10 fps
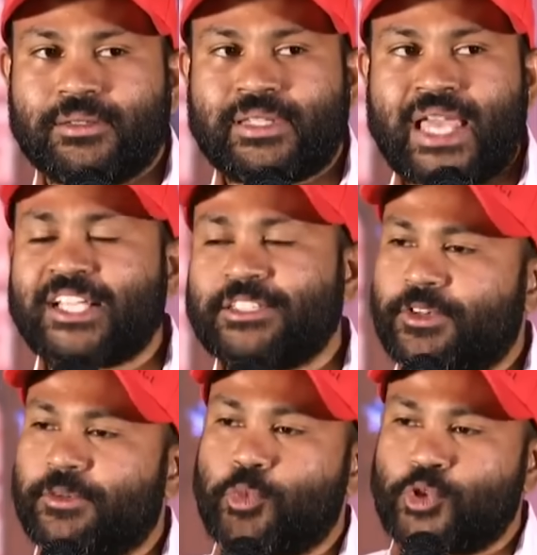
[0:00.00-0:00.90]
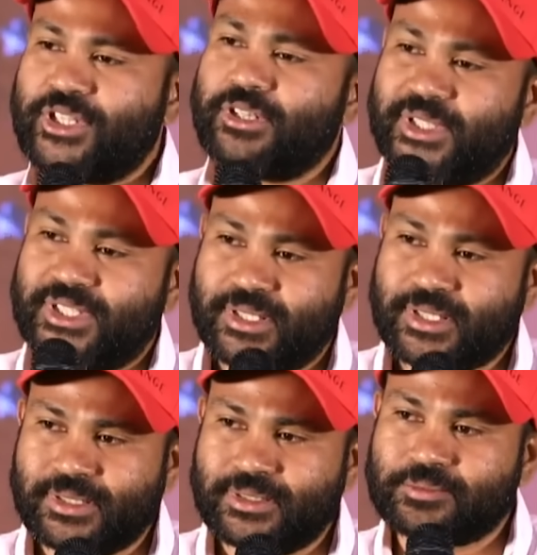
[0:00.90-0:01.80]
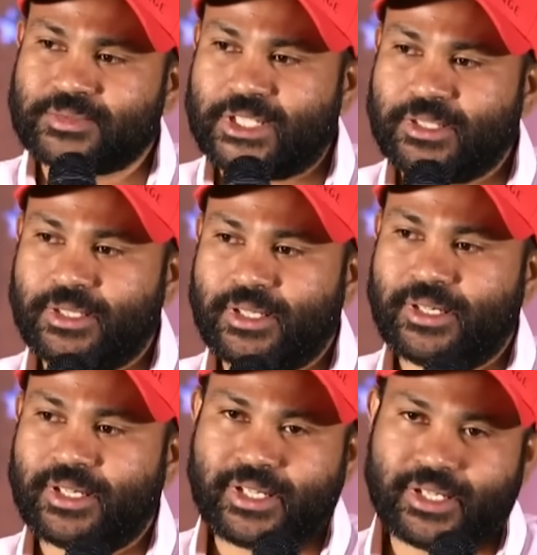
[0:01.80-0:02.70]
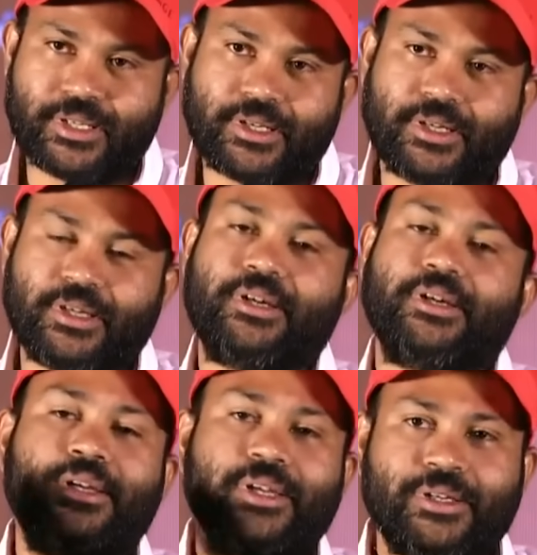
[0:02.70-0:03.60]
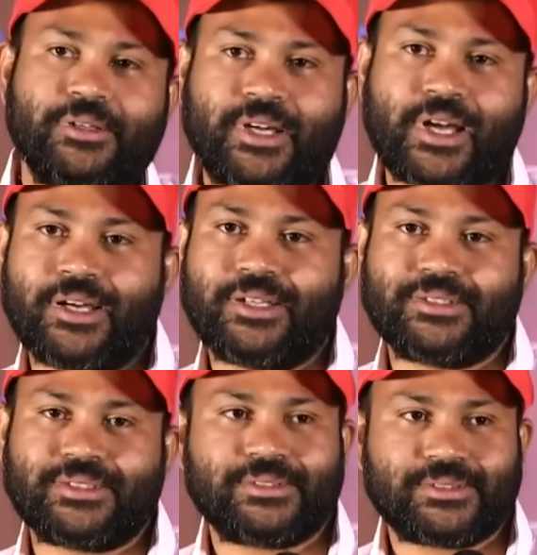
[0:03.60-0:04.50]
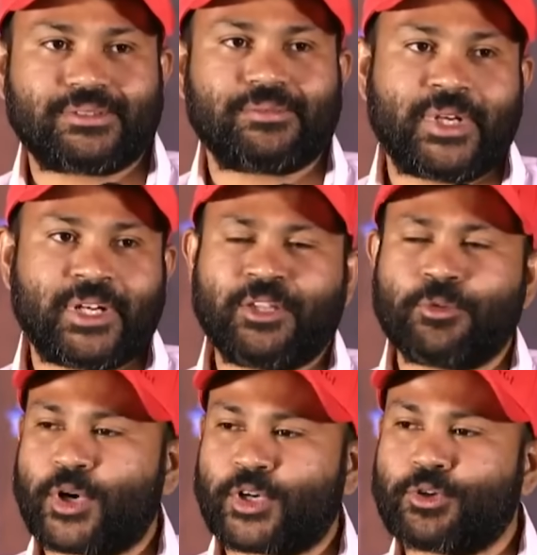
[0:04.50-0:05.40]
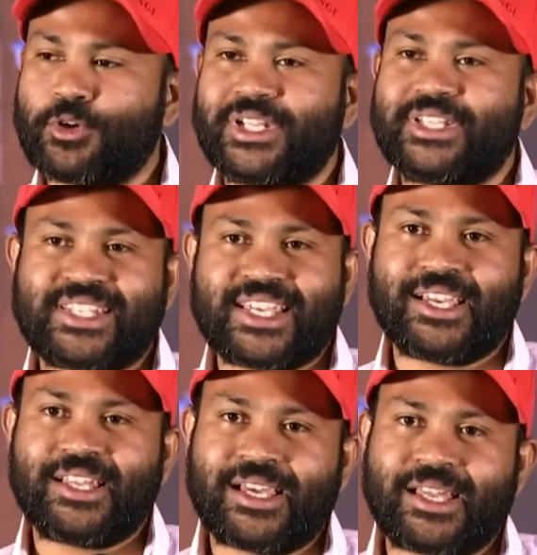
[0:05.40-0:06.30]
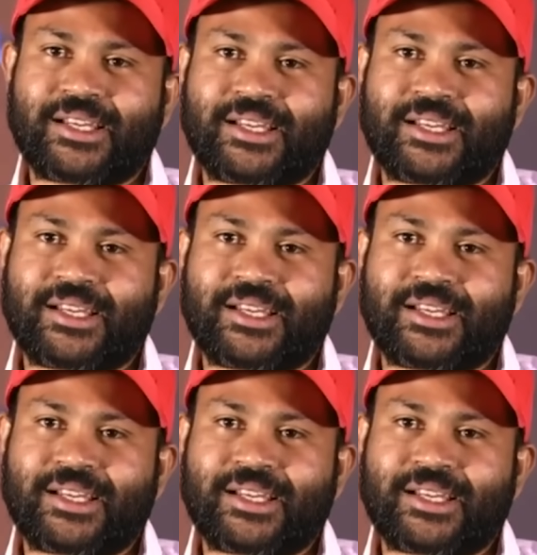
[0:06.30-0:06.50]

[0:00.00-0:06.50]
థ్యాంక్స్ ఫర్ పుషింగ్ మీ సార్ అంటే ఇంకా మనం ఏదో పట్టుకోవాలి చేయాలి అన్న